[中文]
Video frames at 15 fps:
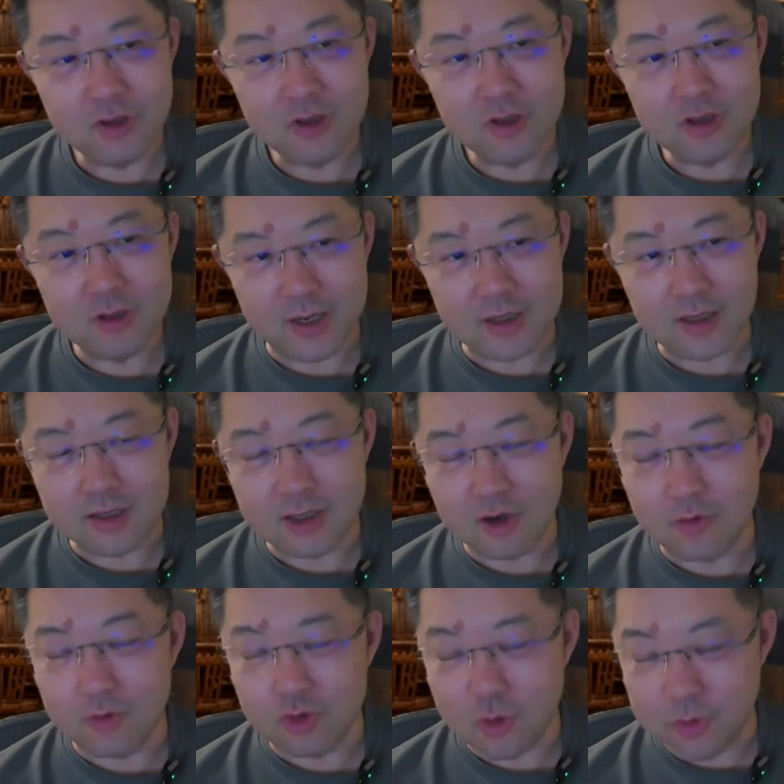对吧？刚才我
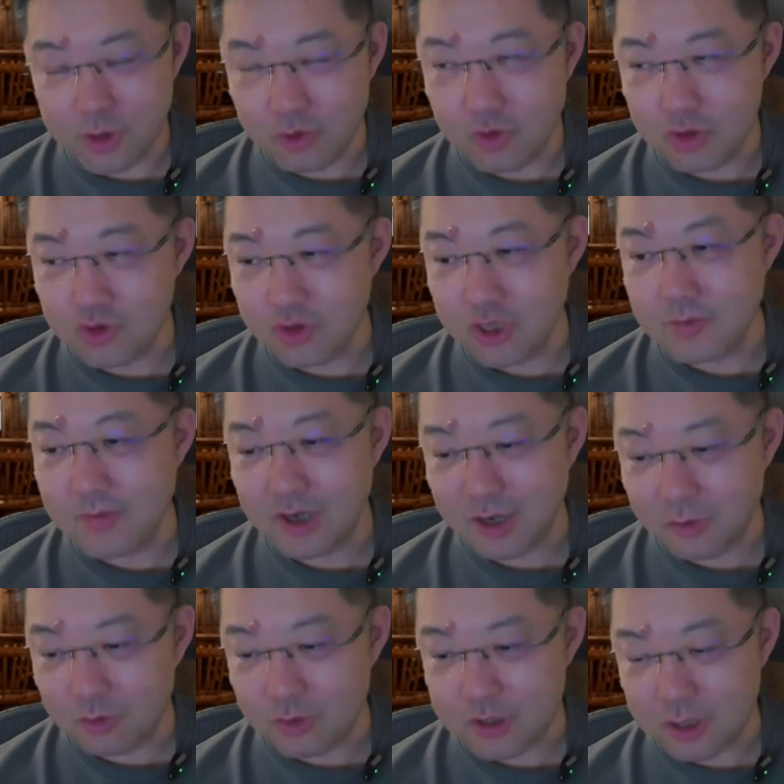们说苹果去年卖了
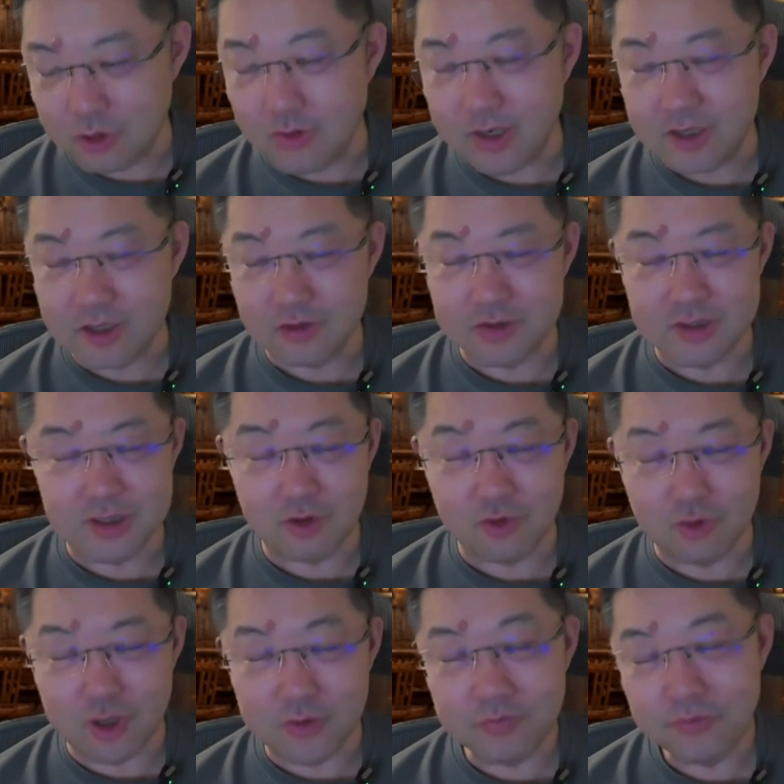五千多万只手机在中
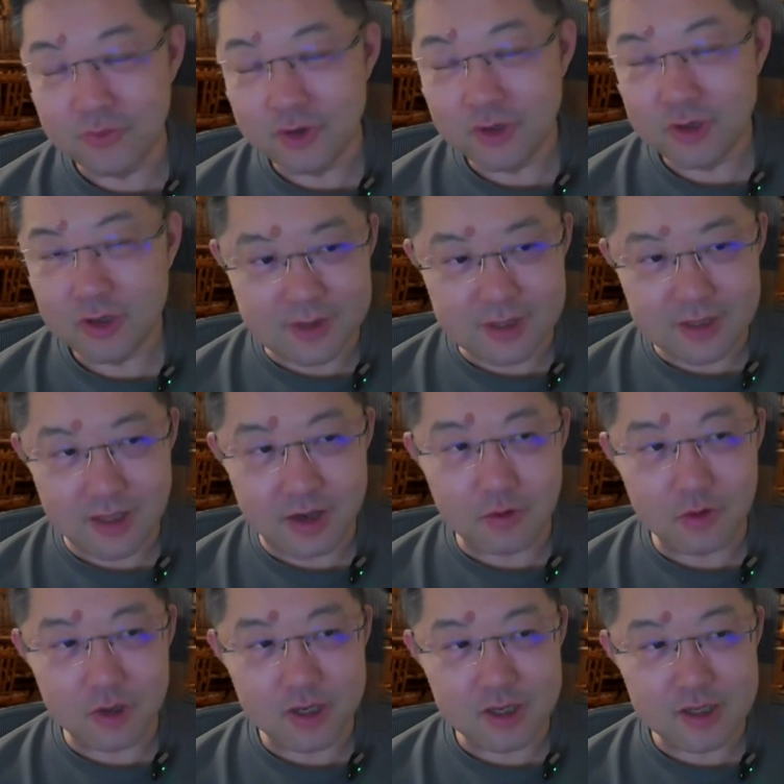国。今年
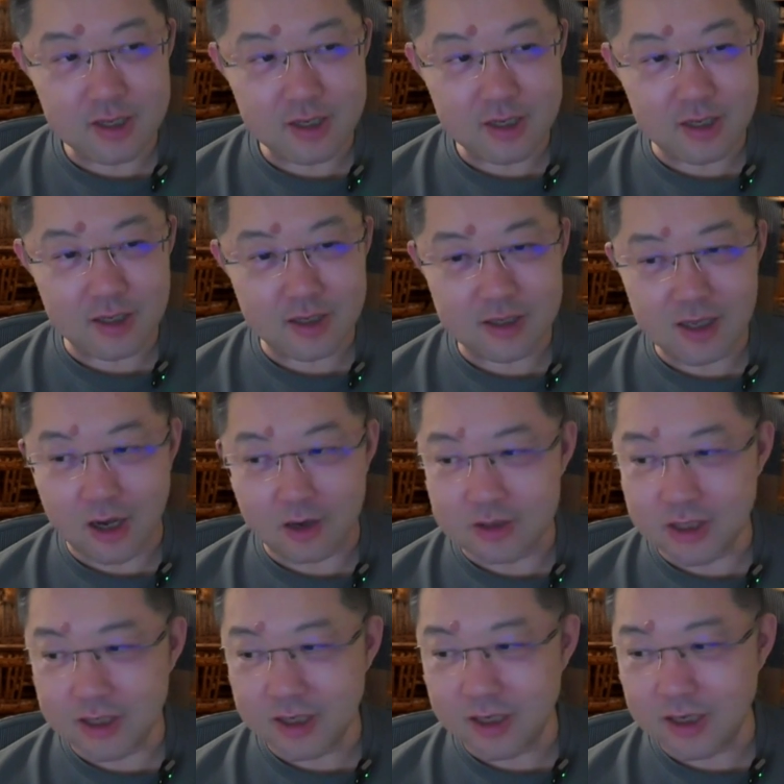我给你在这上咬
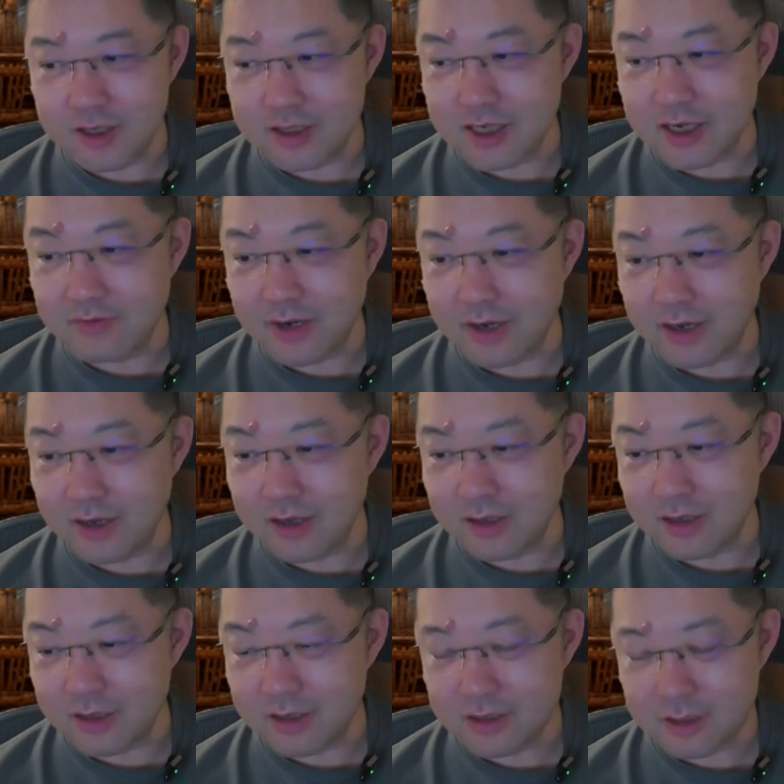下这个一千万个
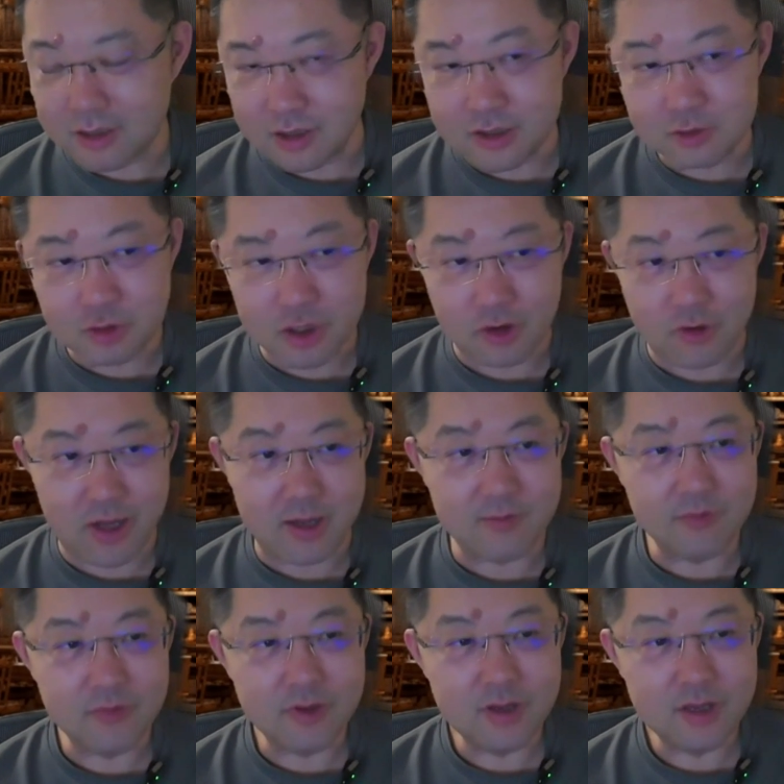缺口来，
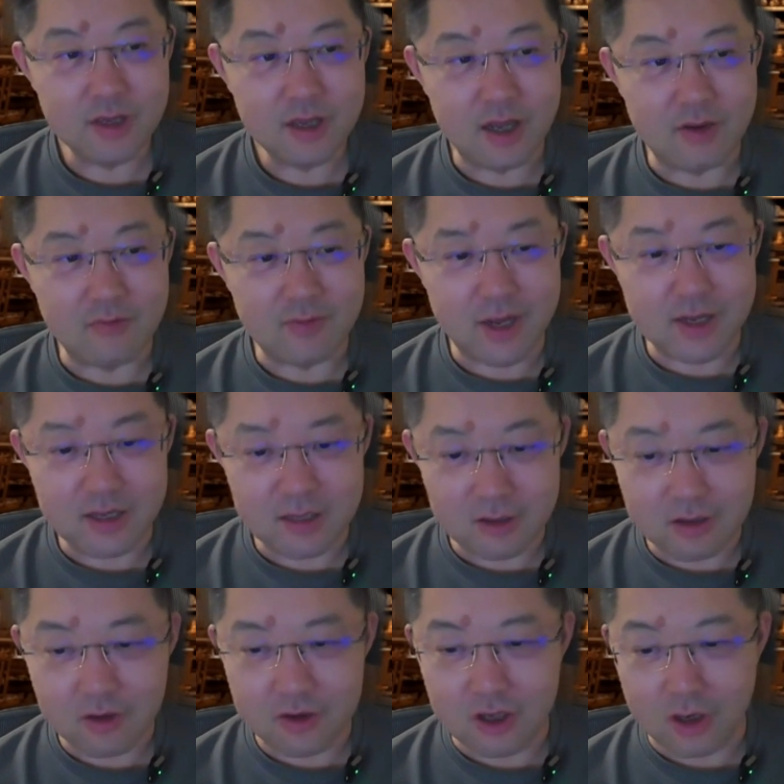啊，万一能
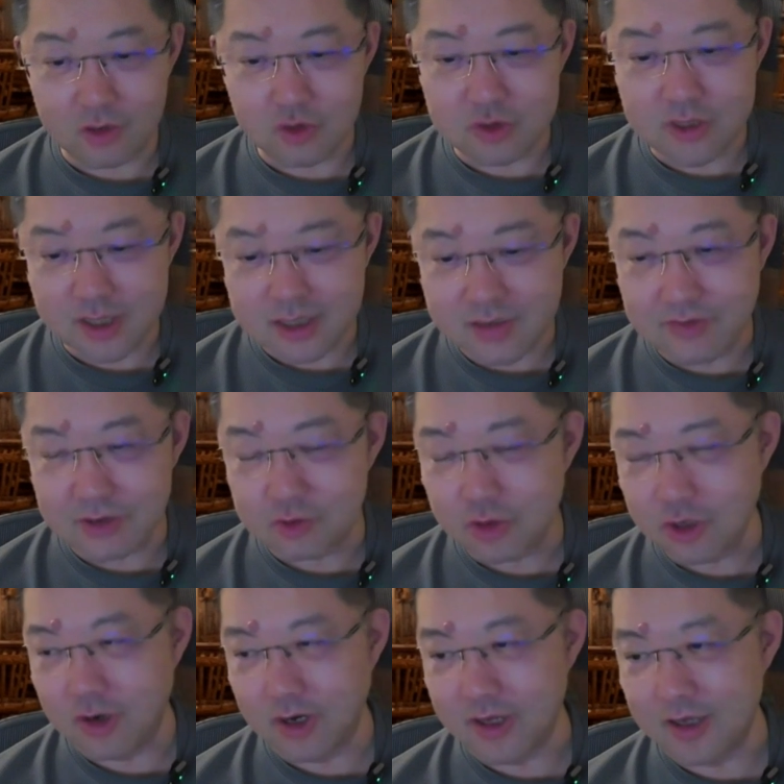够咬出三千万缺
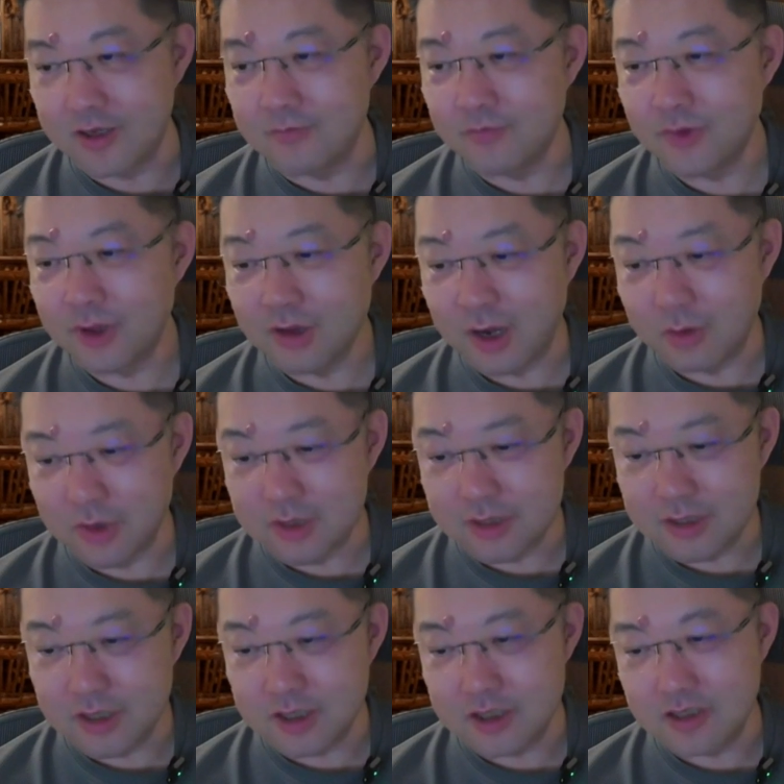口来呢？我自
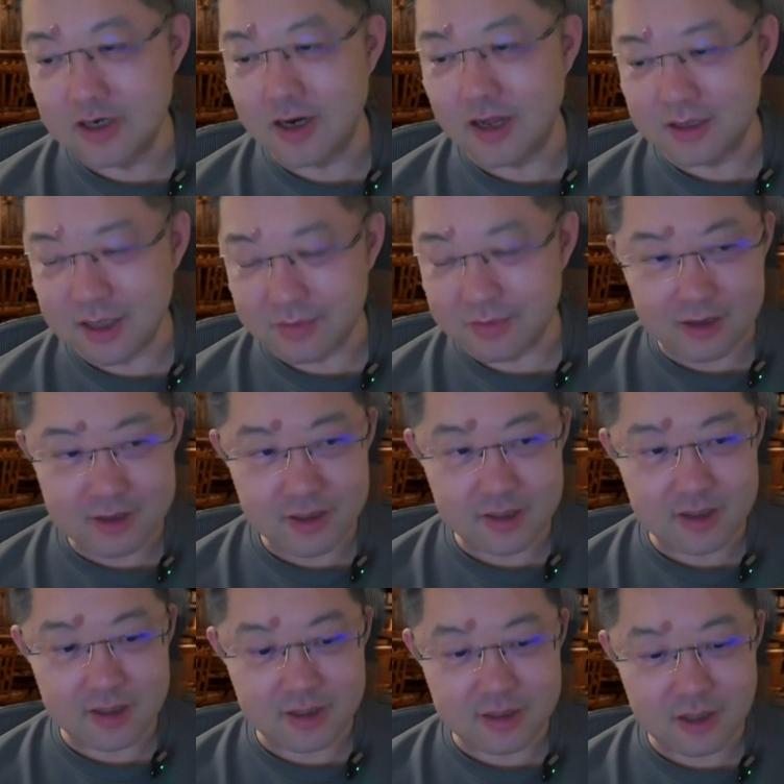己吃个两千万，剩
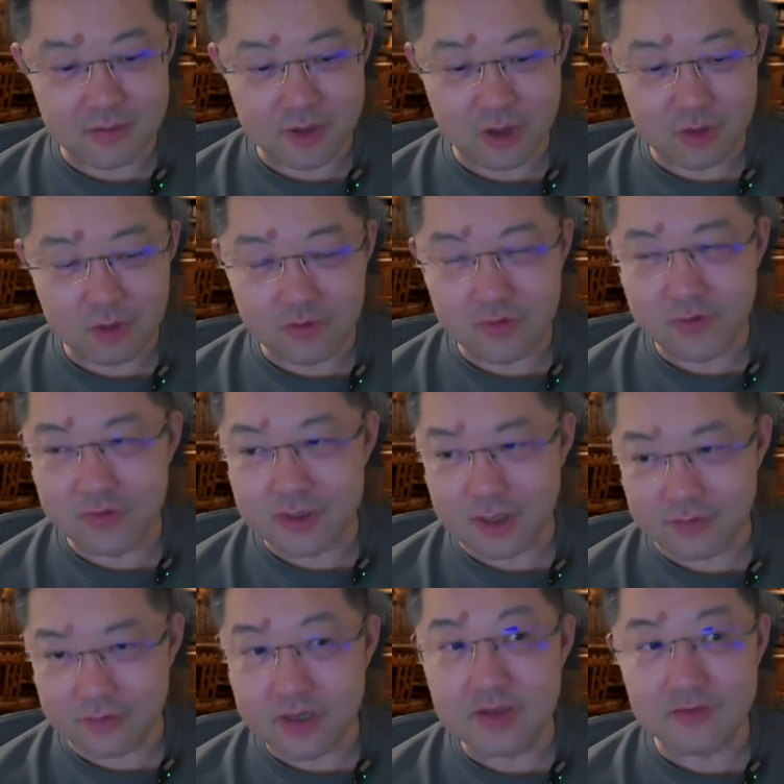下的小米、OPPO、vivo 再
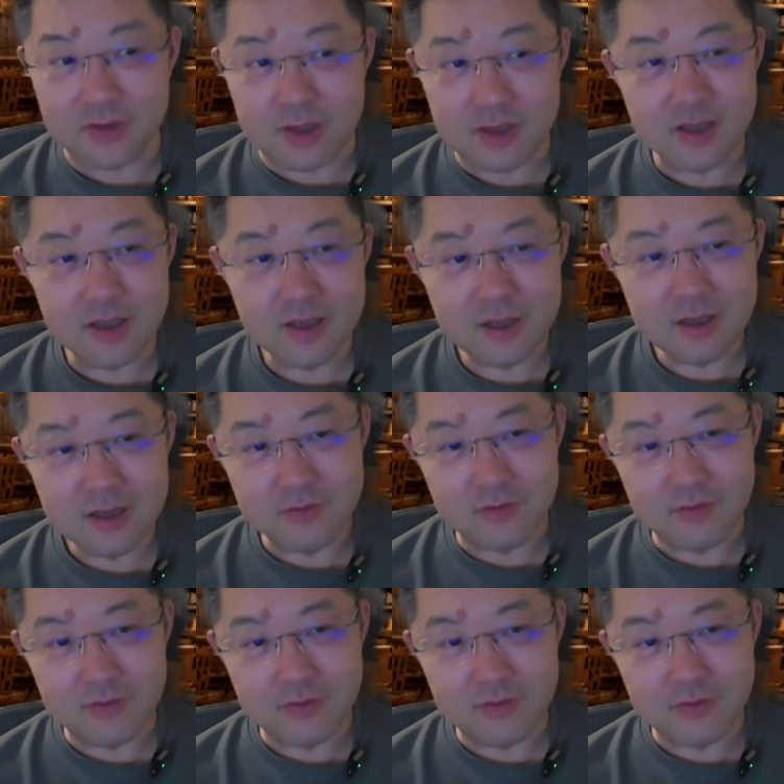分一分，对